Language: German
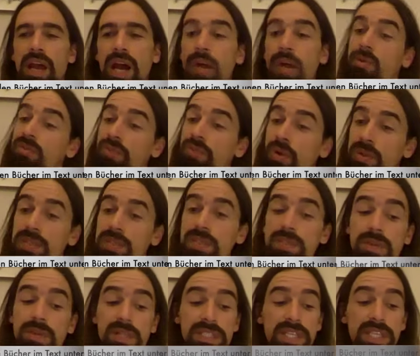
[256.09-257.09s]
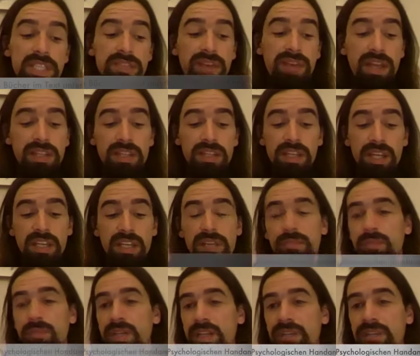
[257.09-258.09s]
Aber für uns soll es jetzt weitergehen
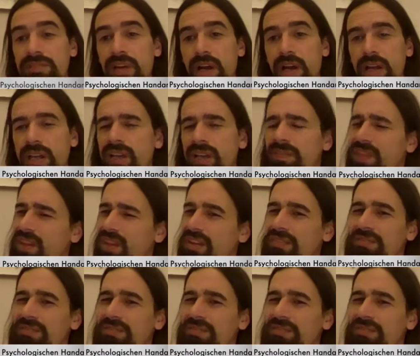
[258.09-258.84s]
mit der Frage,